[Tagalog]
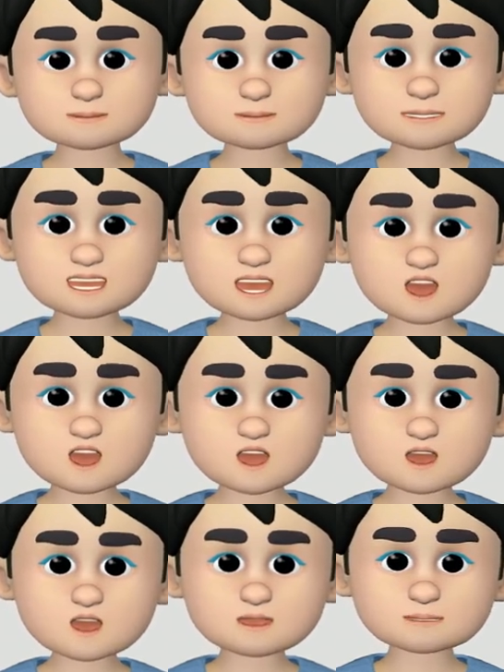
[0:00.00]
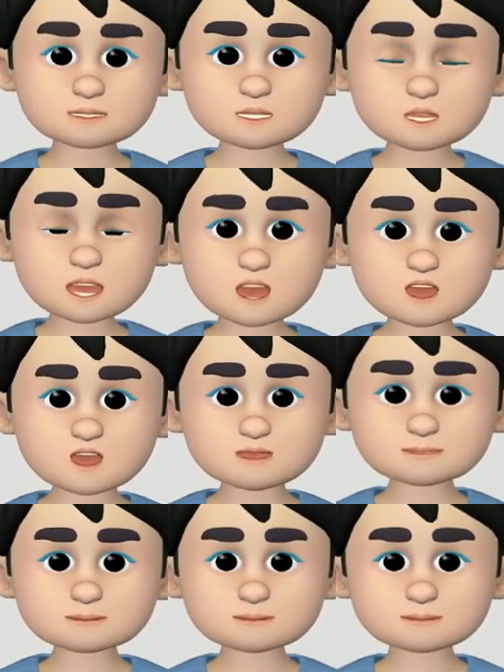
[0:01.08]
Jesus Romualdo
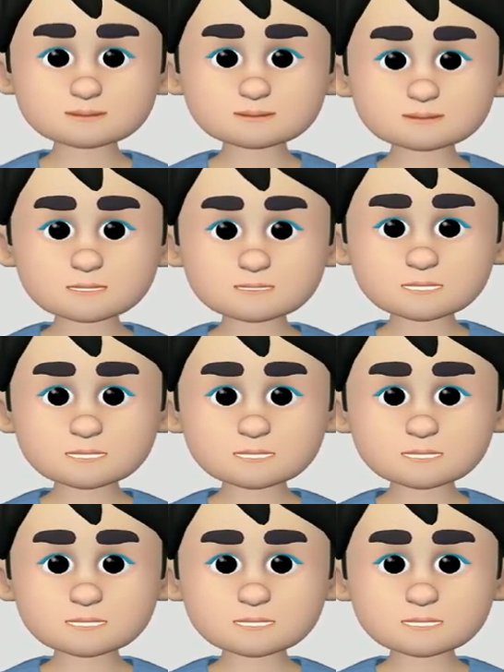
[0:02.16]
ang